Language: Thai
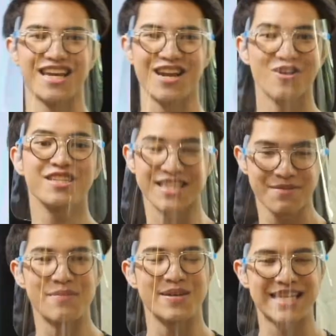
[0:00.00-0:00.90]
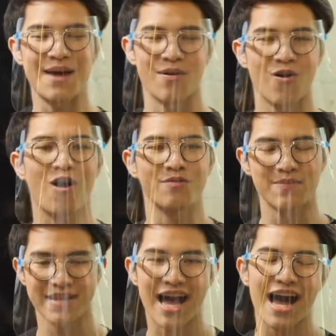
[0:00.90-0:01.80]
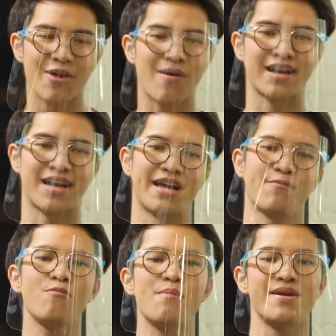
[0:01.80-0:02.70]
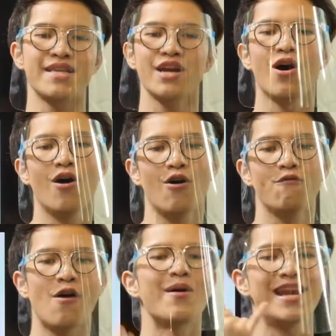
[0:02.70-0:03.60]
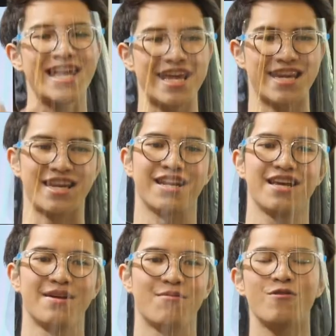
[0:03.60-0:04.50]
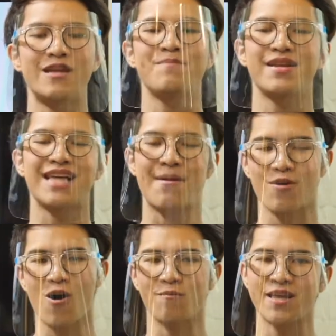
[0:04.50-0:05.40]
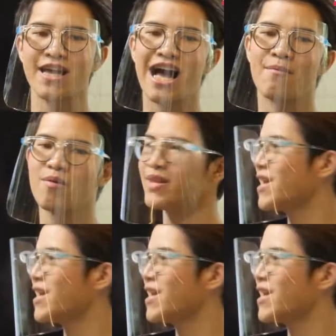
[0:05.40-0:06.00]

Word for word: แล้วก็จริงๆ มันมีสารประกอบที่มีค่าระหว่างนั้นนะ พวกแบบเมทานอลฟอร์มาลีน พวกนี้เป็นสารประกอบที่คาร์บอนไมไดอ